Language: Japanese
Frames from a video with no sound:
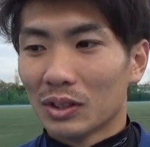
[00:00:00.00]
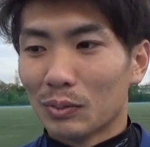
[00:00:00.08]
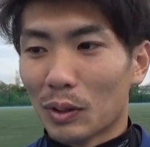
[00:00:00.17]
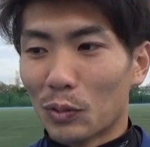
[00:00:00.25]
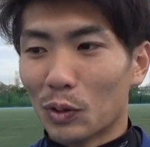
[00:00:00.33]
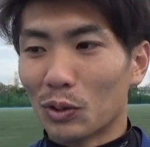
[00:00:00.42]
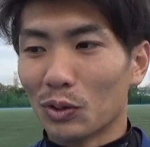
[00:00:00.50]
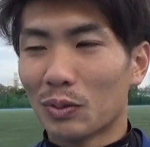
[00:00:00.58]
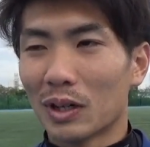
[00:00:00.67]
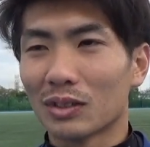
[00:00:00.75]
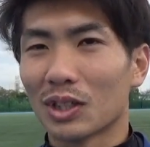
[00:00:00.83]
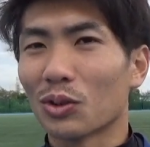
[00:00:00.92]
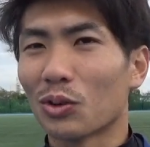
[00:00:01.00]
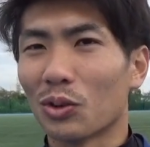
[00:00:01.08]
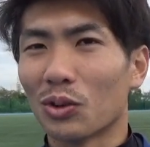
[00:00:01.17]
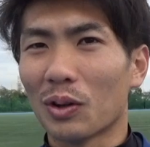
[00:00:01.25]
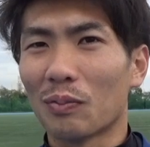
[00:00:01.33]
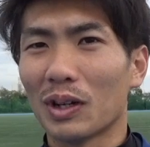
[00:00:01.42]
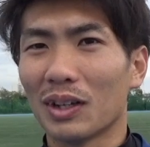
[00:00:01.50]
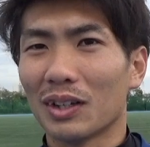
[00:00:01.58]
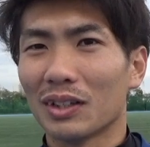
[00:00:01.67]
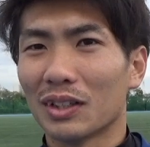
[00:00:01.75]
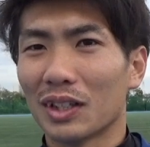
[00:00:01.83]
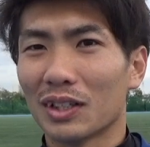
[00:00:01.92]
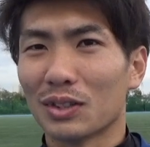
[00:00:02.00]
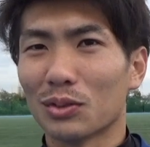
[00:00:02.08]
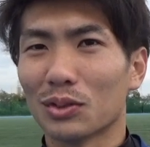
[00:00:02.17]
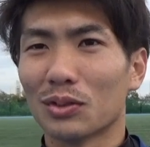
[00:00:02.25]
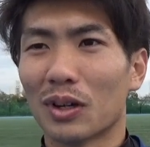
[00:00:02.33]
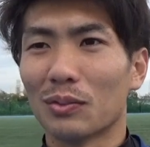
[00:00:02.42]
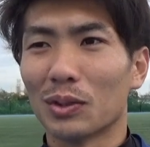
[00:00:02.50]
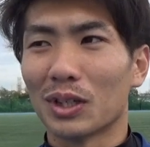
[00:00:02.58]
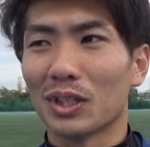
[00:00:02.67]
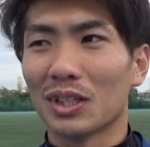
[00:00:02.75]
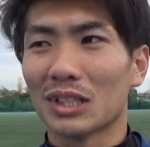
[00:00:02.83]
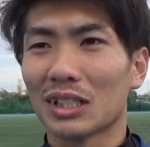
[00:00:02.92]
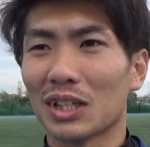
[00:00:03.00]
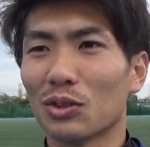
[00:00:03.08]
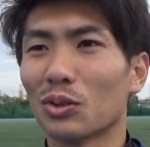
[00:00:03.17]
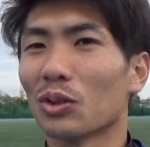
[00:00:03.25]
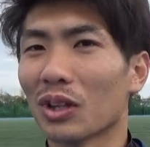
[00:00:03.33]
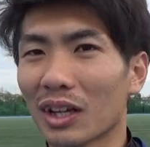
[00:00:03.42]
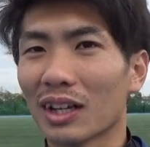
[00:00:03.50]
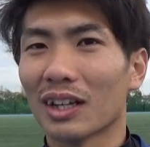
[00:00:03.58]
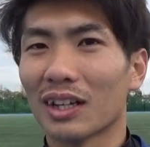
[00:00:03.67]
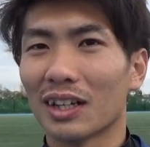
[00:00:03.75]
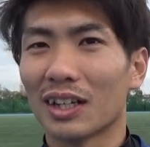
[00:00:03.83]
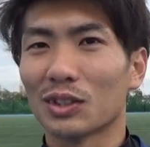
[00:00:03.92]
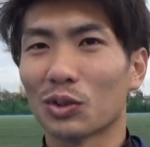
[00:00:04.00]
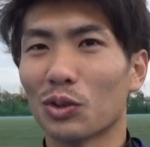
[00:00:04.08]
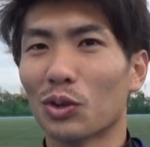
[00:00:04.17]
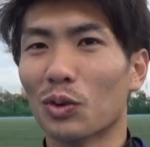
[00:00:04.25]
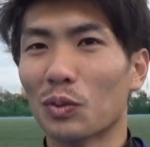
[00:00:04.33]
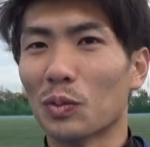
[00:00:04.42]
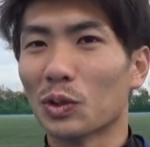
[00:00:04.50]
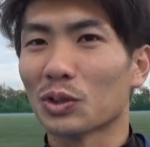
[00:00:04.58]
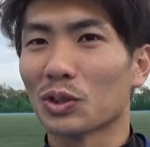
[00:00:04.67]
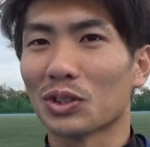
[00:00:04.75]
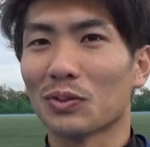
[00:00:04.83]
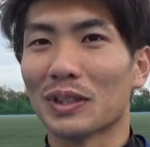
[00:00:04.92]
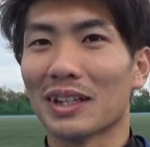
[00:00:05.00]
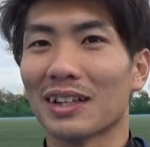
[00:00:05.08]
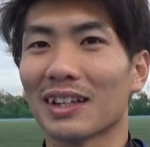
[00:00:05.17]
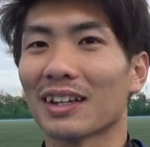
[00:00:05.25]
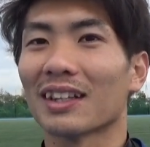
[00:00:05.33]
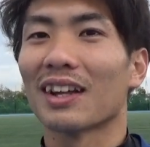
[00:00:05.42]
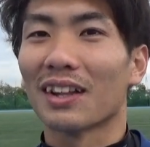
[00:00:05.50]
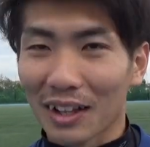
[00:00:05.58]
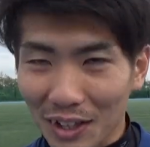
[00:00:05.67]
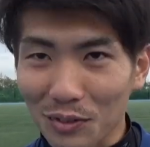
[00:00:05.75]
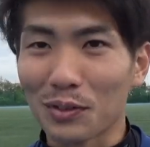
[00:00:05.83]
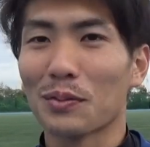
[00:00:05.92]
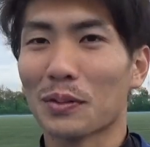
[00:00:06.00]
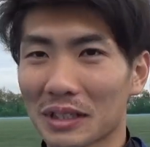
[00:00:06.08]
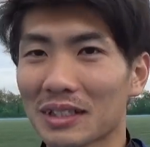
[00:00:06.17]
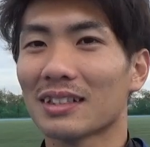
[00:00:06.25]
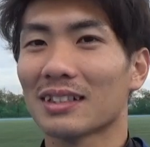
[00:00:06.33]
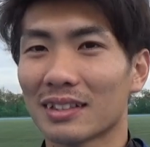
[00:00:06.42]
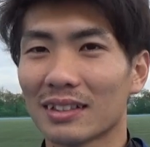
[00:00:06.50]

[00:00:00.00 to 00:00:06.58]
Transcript: まあ、ボールを奪うってところをやっぱり、えー、自分は武器にしているので、えー、そこをもう少し見ていただけたらなと思います。